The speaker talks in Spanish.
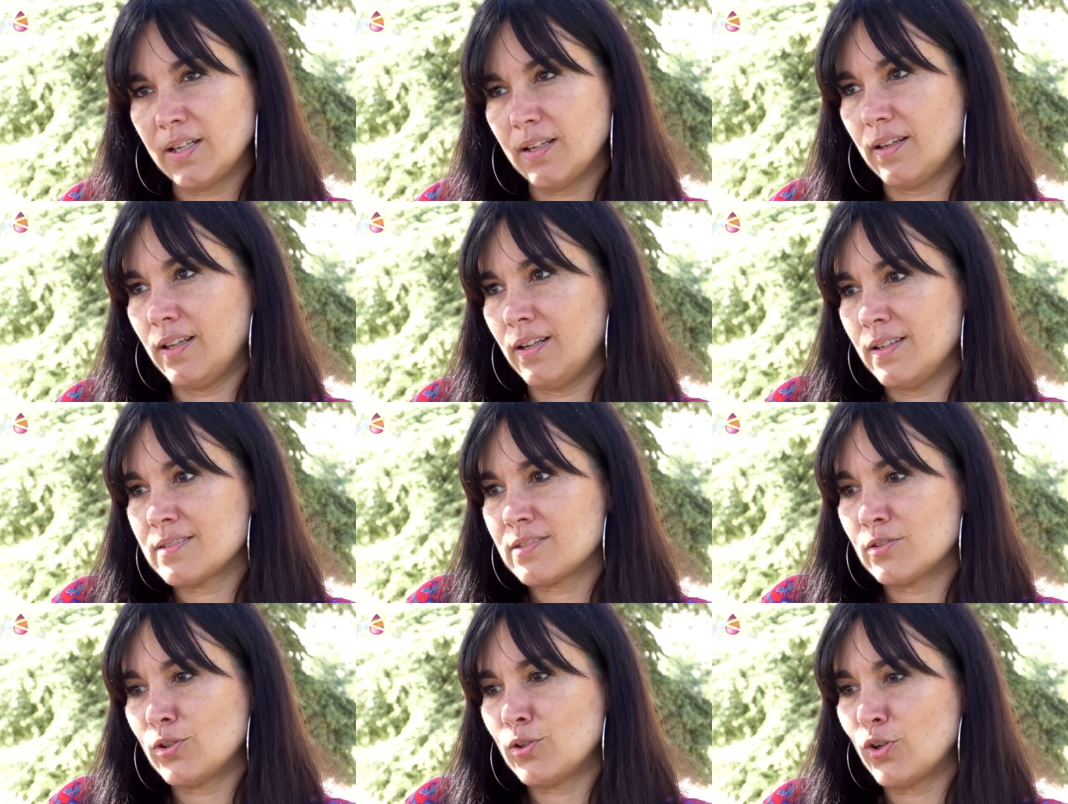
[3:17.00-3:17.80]
en
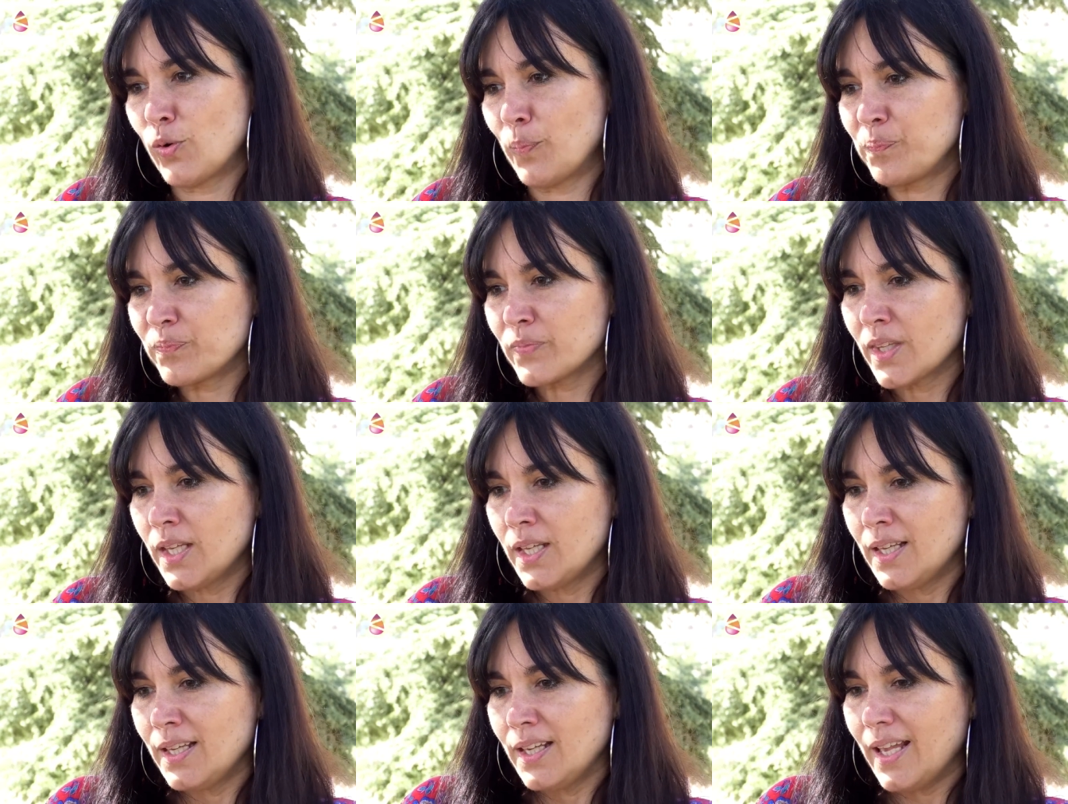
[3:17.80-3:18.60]

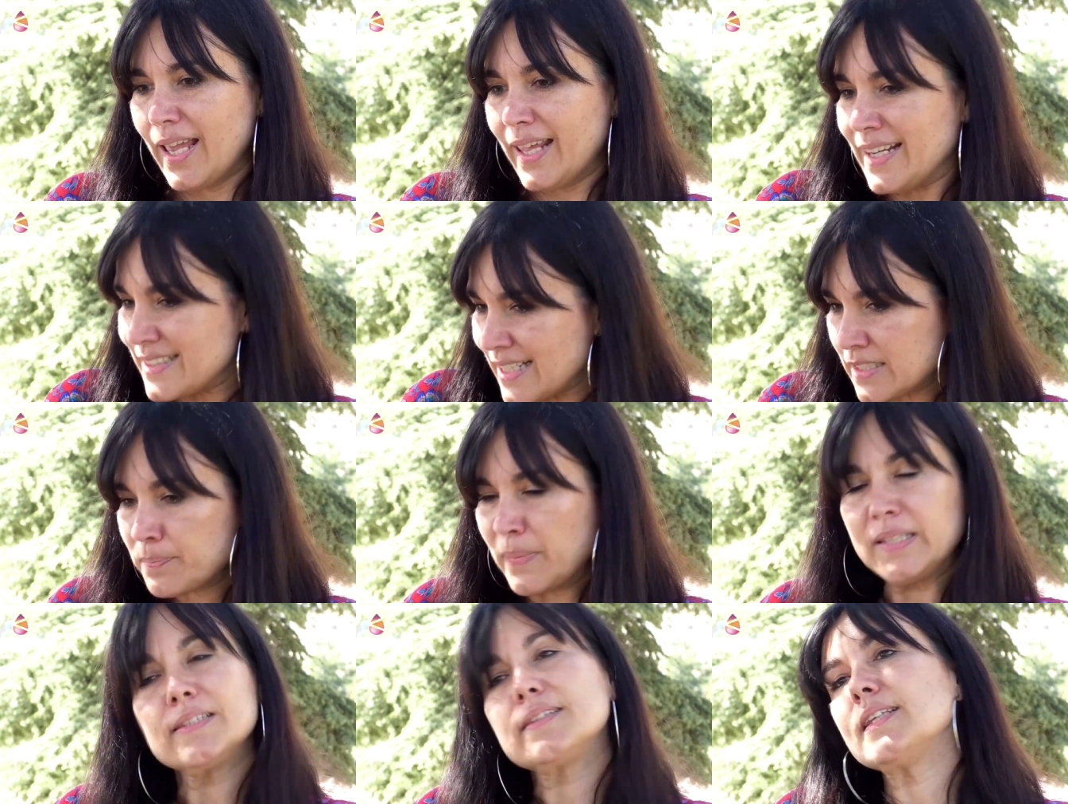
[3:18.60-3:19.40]
esas
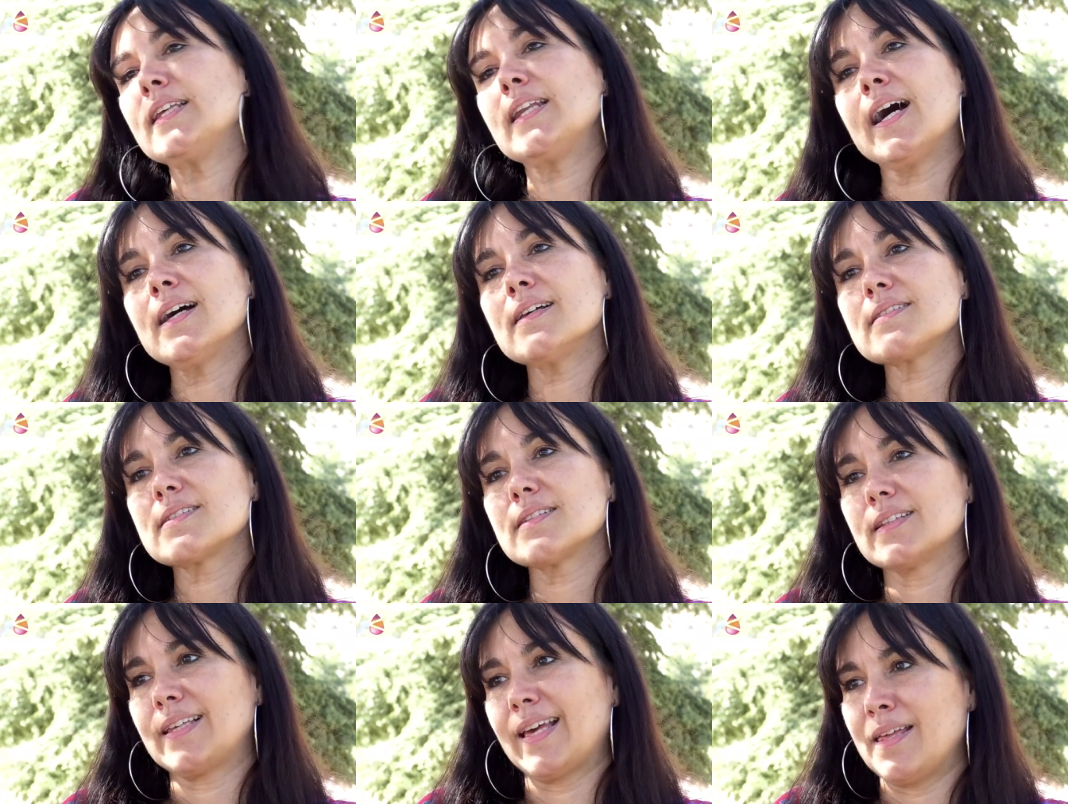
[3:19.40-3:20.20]

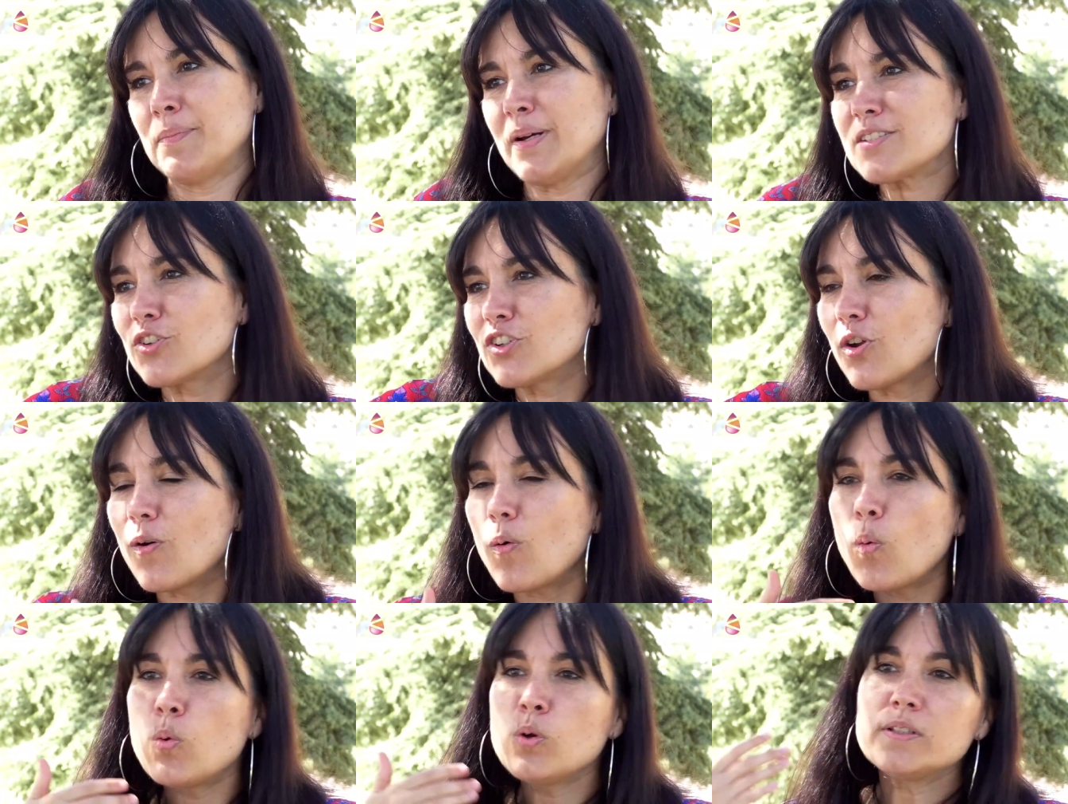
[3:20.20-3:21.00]
mentiras, que además son
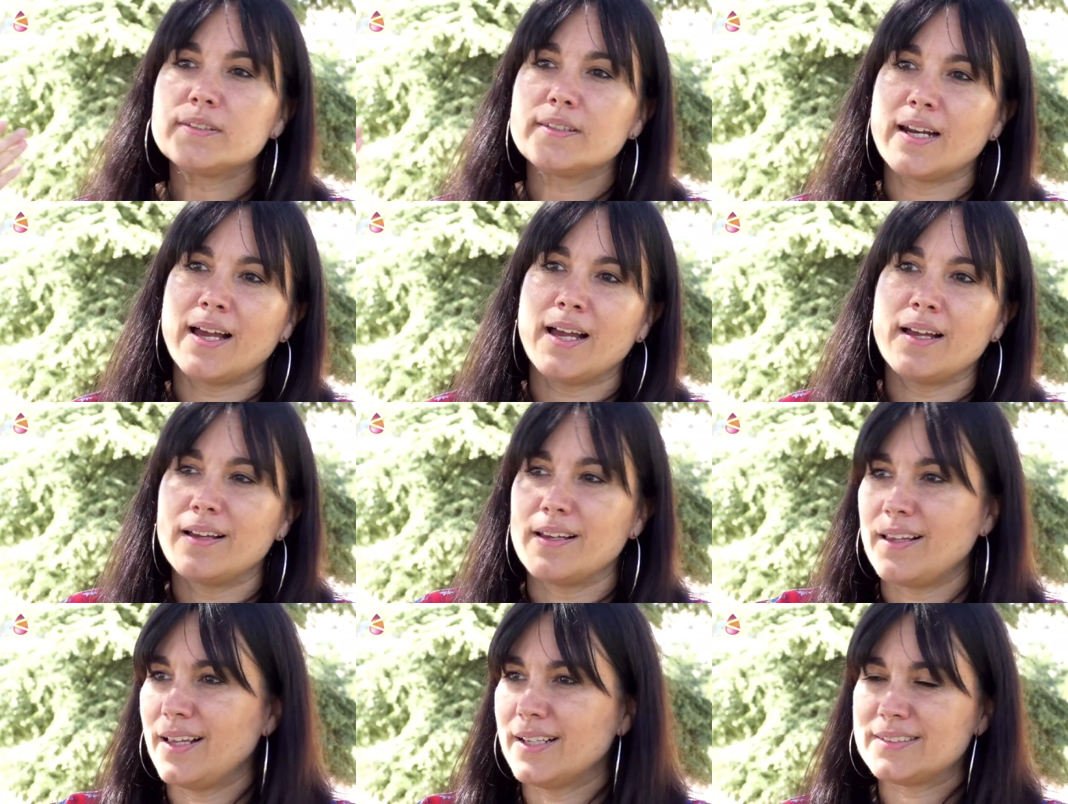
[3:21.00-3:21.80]

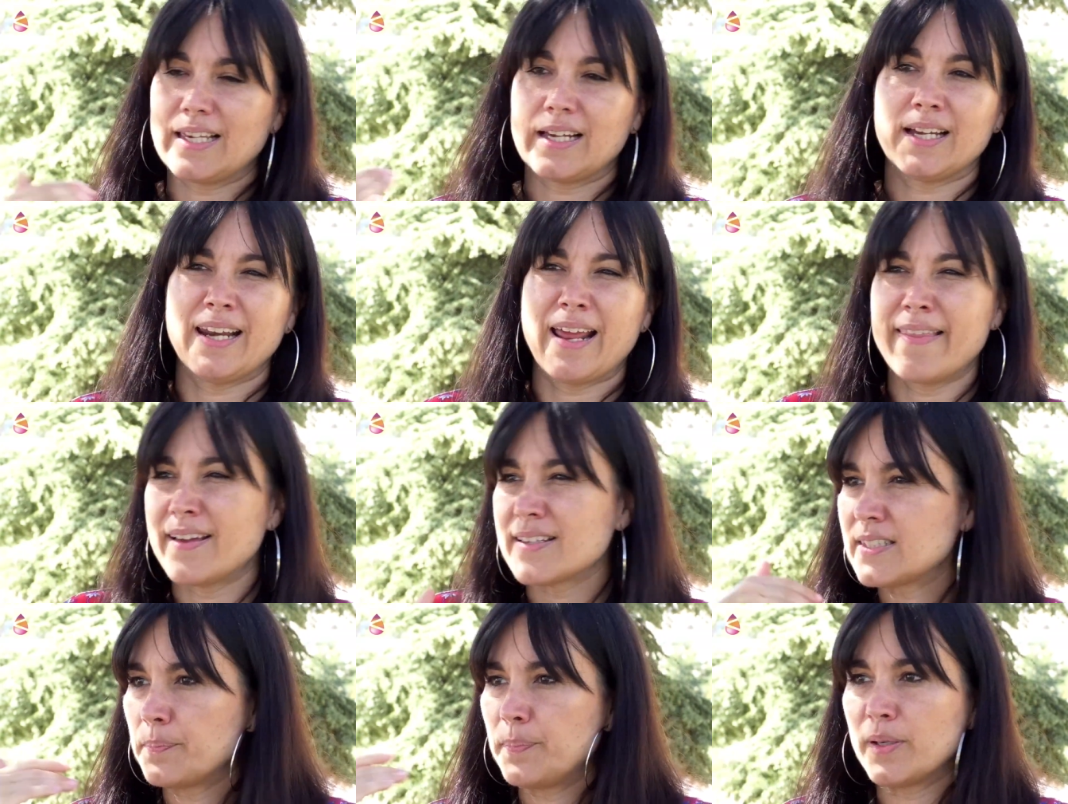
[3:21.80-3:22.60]
ultra
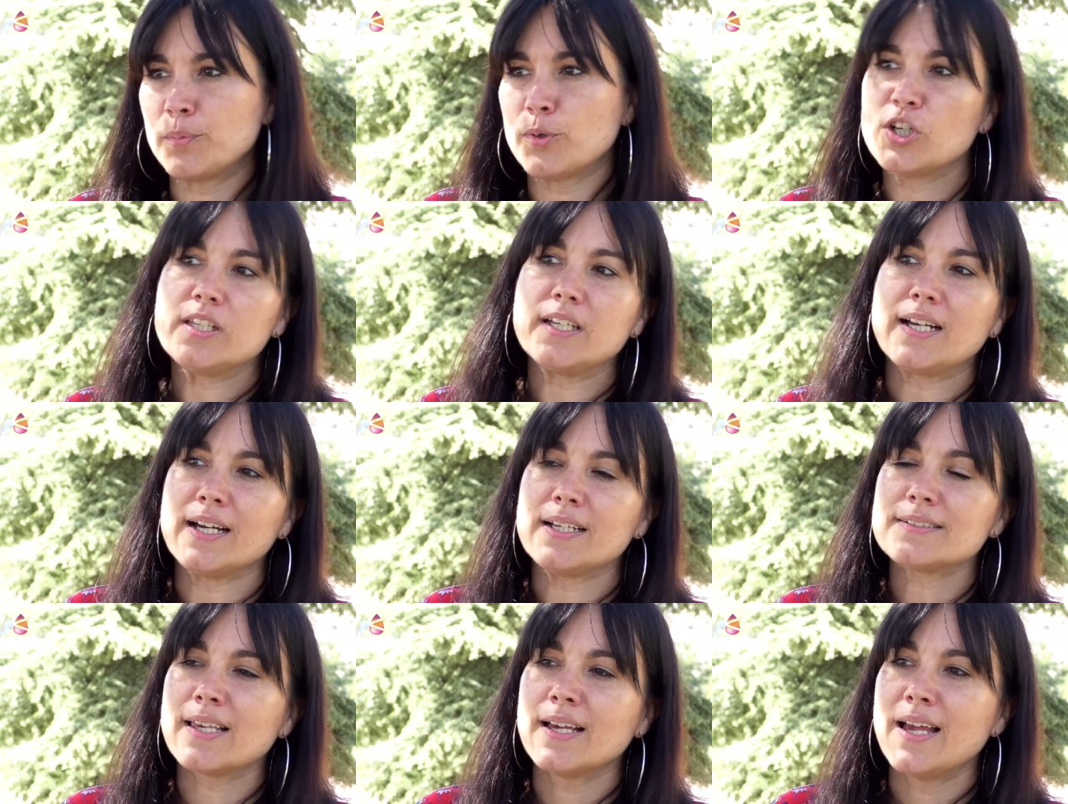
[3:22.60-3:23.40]
exageradas,
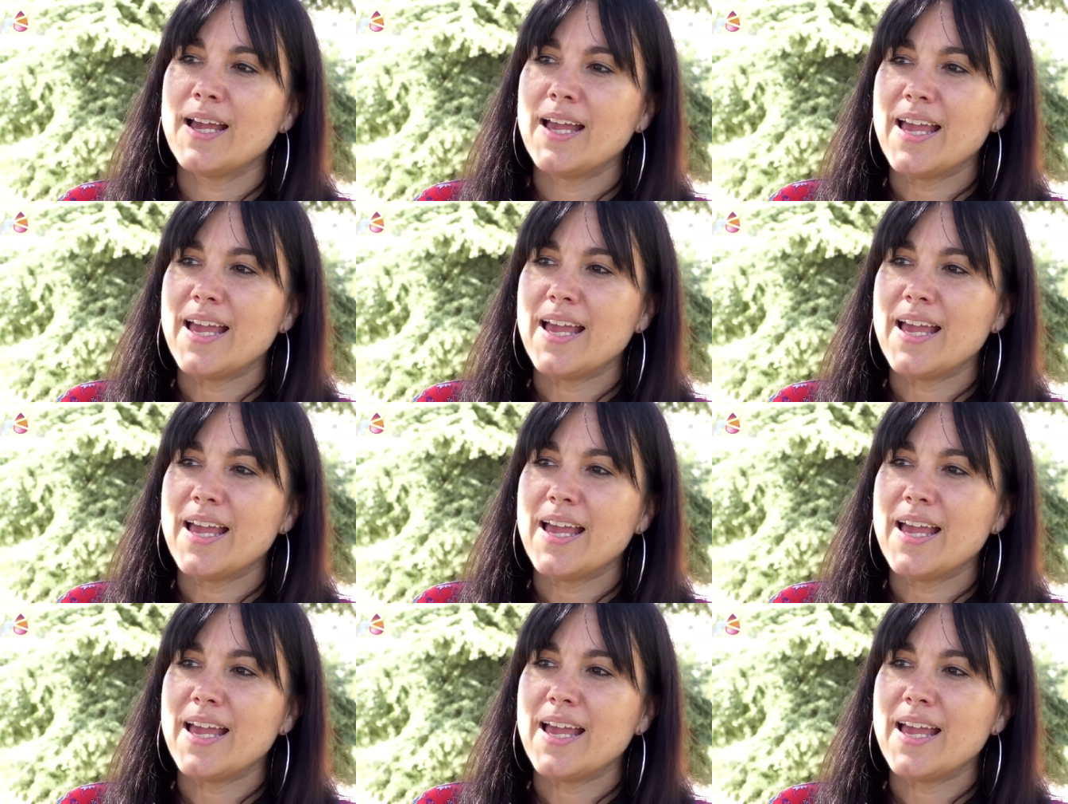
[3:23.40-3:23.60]
hiperbólicas,